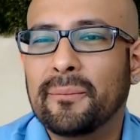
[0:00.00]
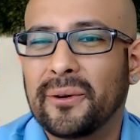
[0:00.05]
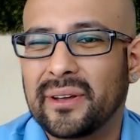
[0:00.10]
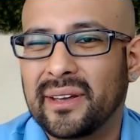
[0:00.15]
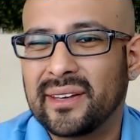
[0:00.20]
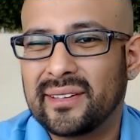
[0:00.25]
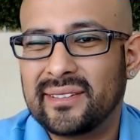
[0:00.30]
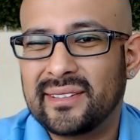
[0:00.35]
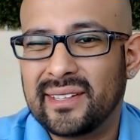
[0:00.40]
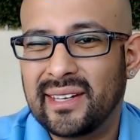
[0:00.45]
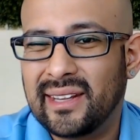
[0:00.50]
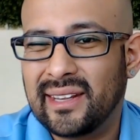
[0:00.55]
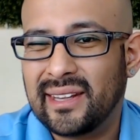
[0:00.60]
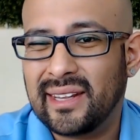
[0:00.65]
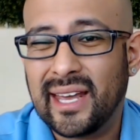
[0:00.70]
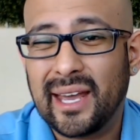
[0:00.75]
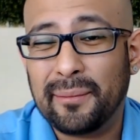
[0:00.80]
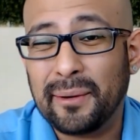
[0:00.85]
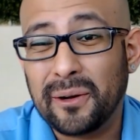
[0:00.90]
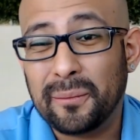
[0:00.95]
porque esté
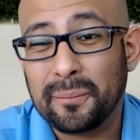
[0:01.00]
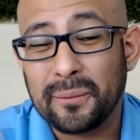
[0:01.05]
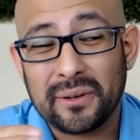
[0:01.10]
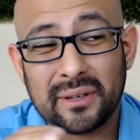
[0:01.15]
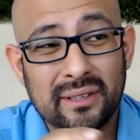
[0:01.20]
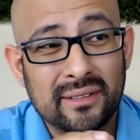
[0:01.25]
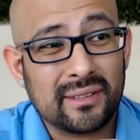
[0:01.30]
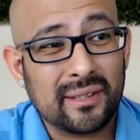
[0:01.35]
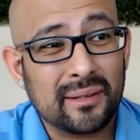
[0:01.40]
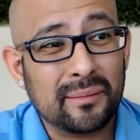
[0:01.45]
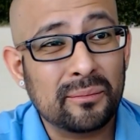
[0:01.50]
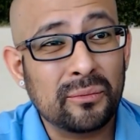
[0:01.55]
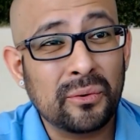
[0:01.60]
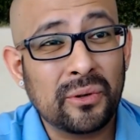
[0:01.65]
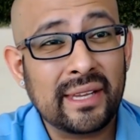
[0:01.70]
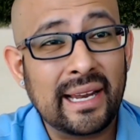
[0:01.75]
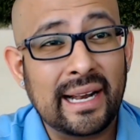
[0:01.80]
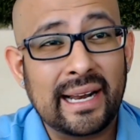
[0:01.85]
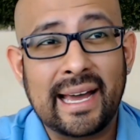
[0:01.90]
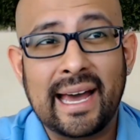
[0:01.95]
débil o porque esté
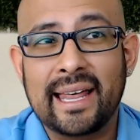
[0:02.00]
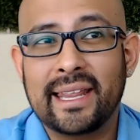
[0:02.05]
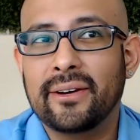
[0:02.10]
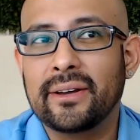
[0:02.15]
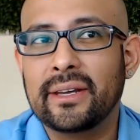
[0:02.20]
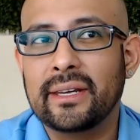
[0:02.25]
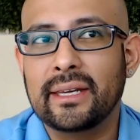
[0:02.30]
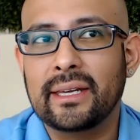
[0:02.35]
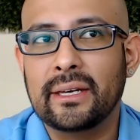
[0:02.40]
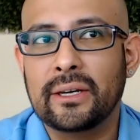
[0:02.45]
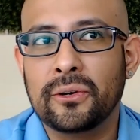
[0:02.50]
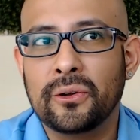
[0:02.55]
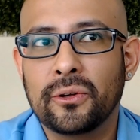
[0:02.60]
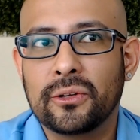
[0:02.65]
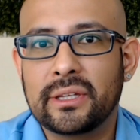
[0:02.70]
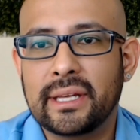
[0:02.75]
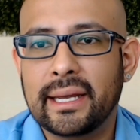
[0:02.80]
muy delgado y no